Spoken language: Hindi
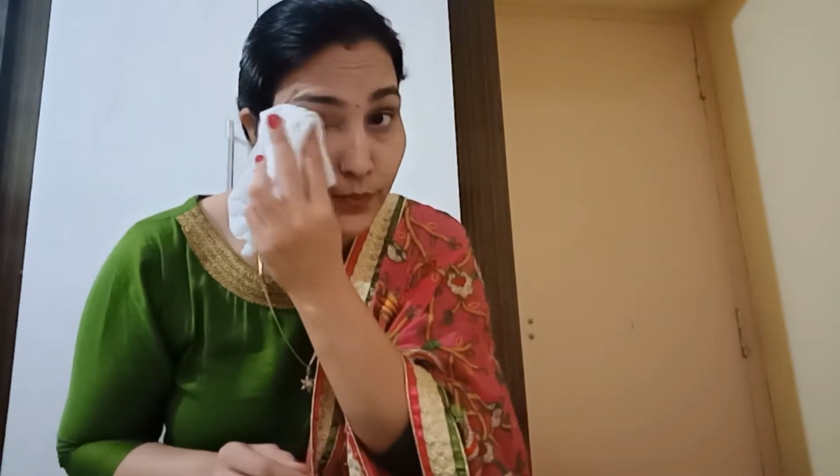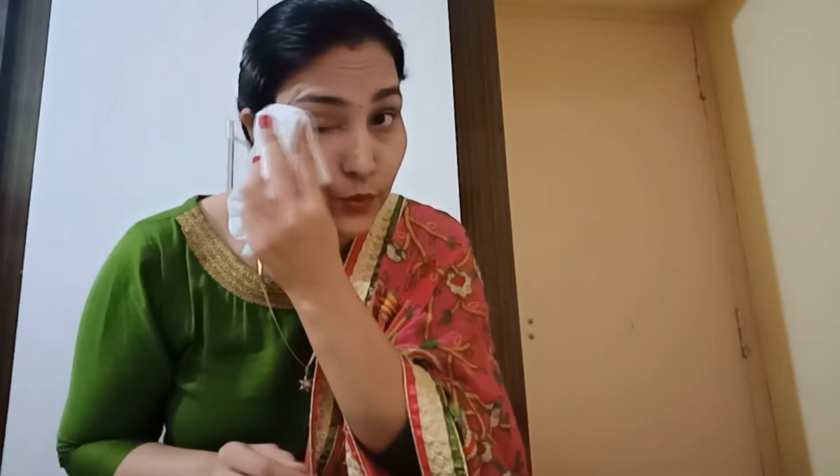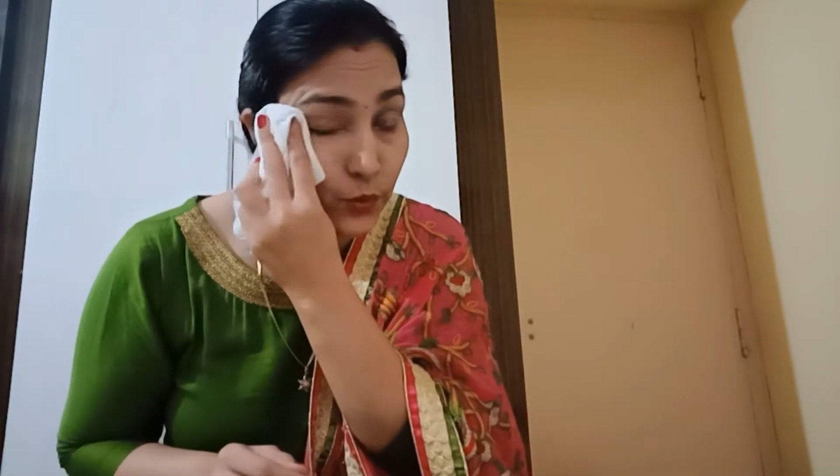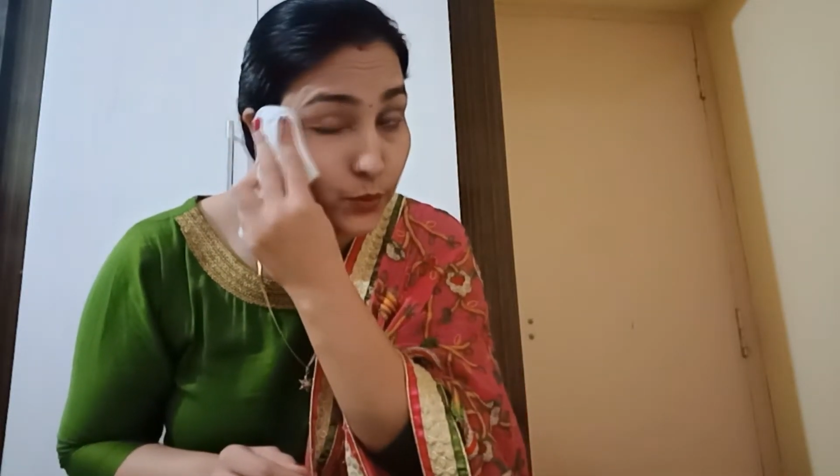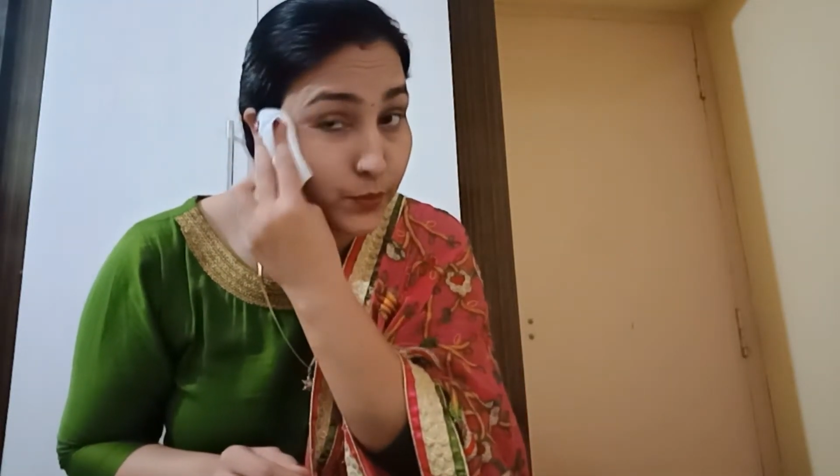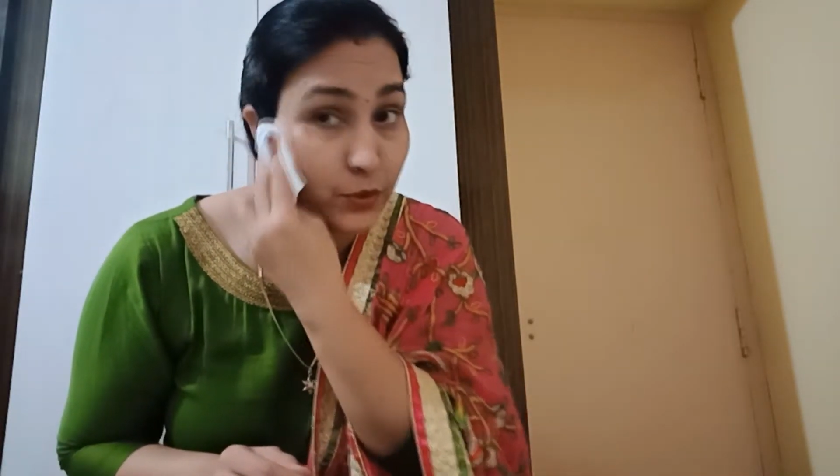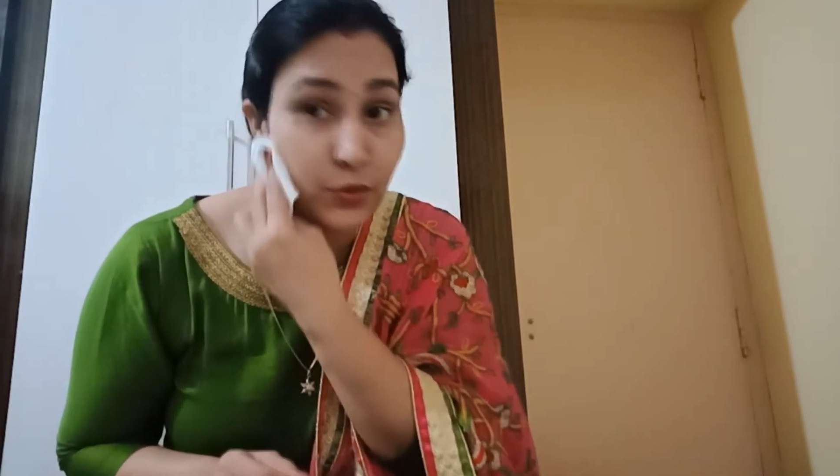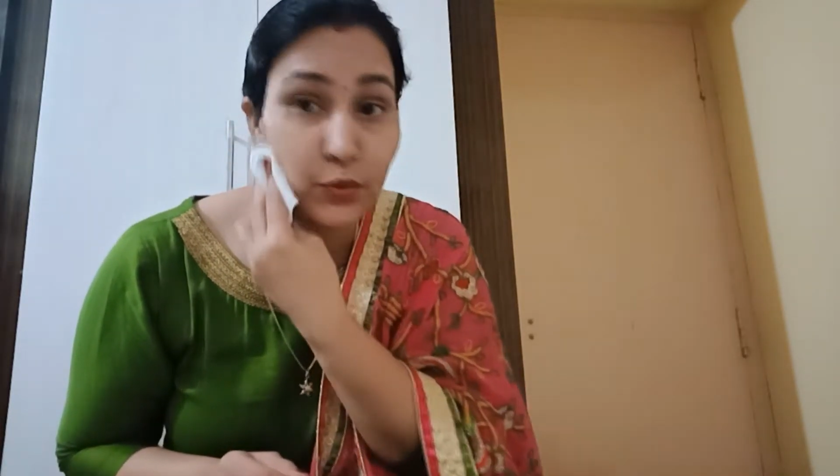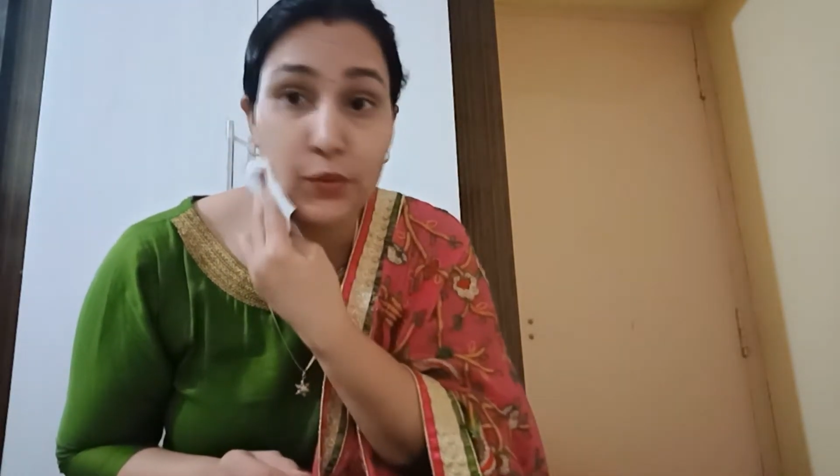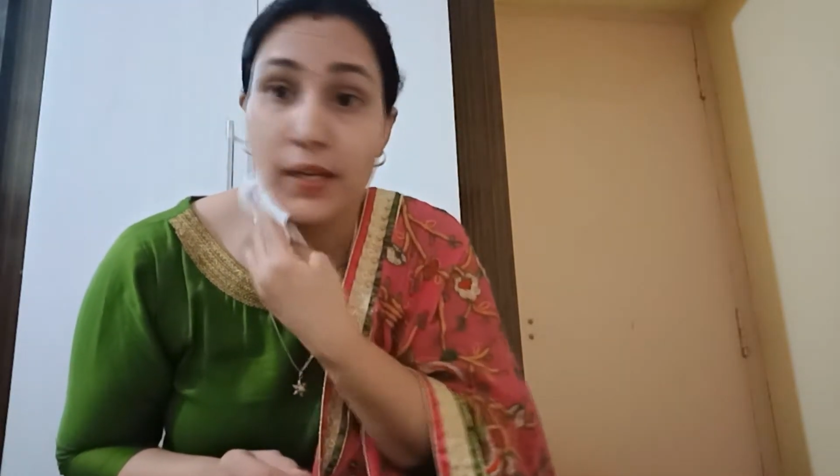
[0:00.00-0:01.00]
फोटो पे तो
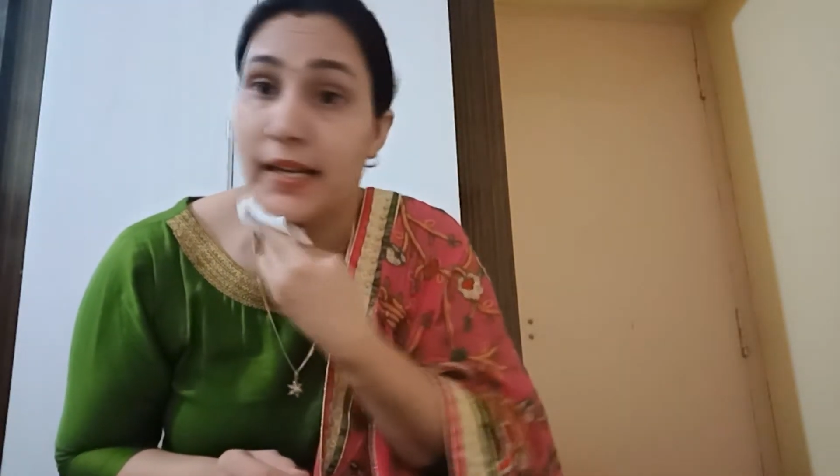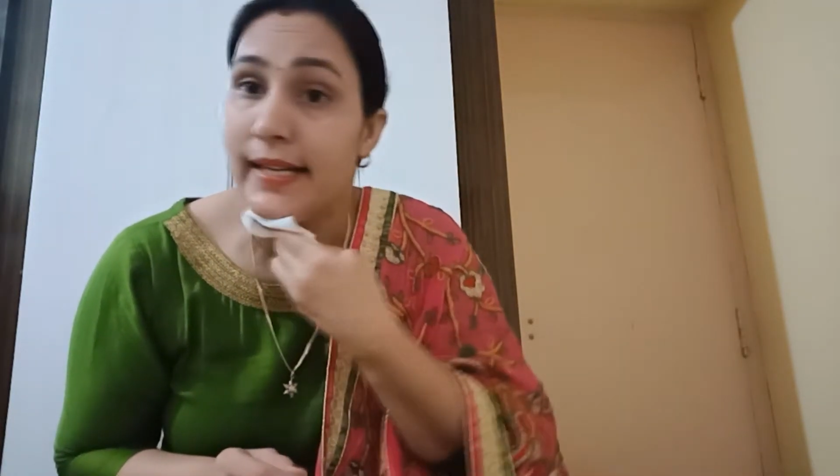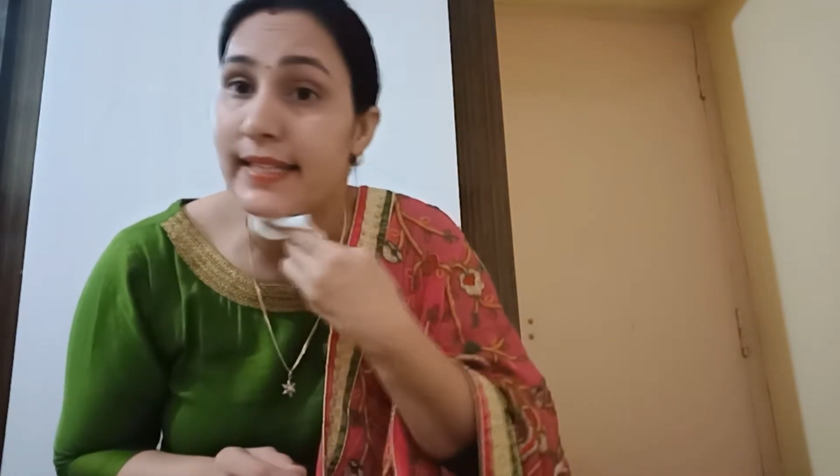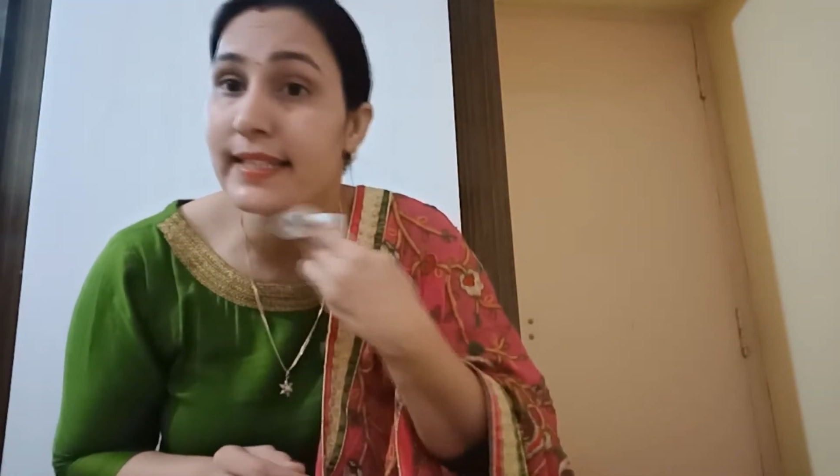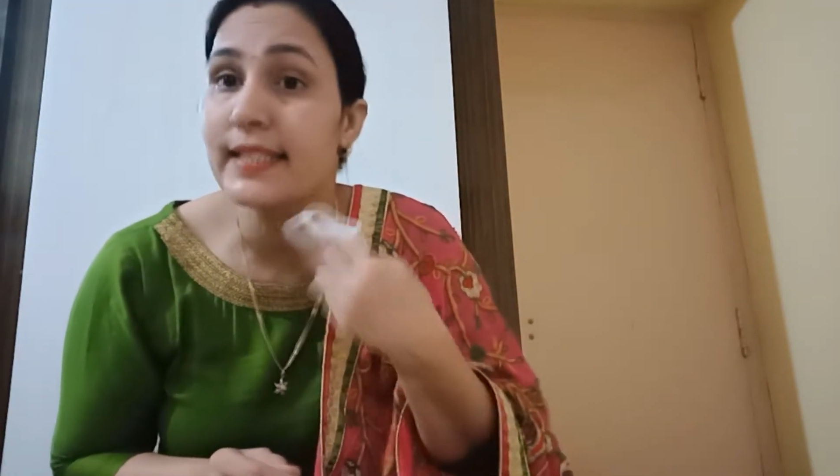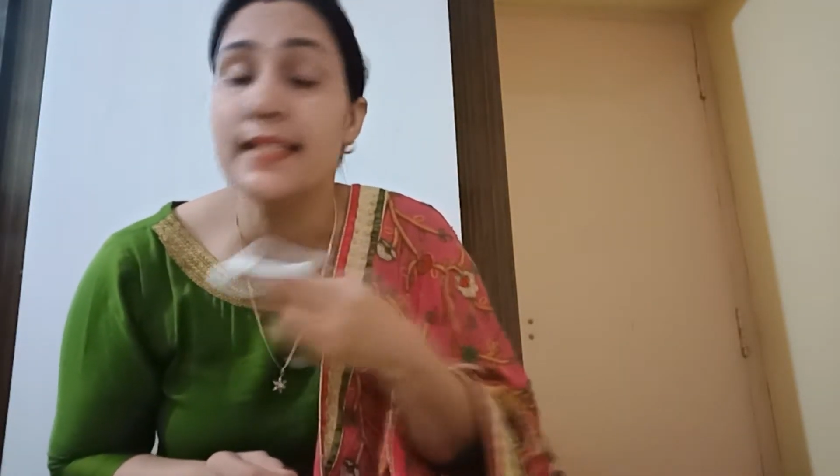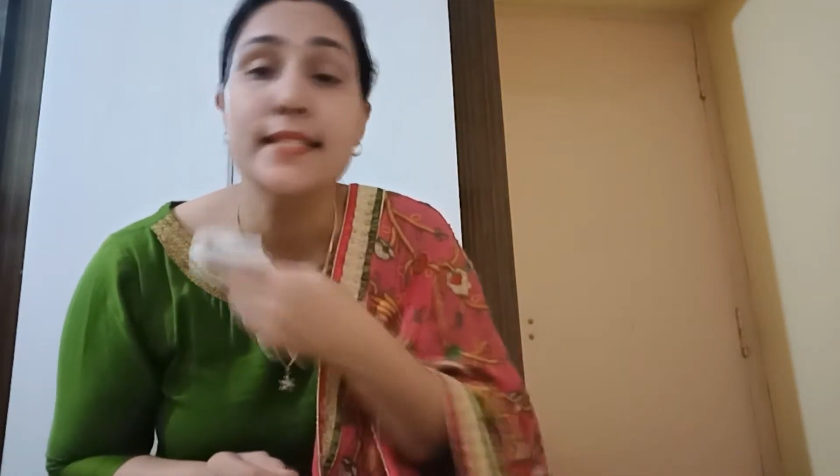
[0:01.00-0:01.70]
इसको लगाएंगे नहीं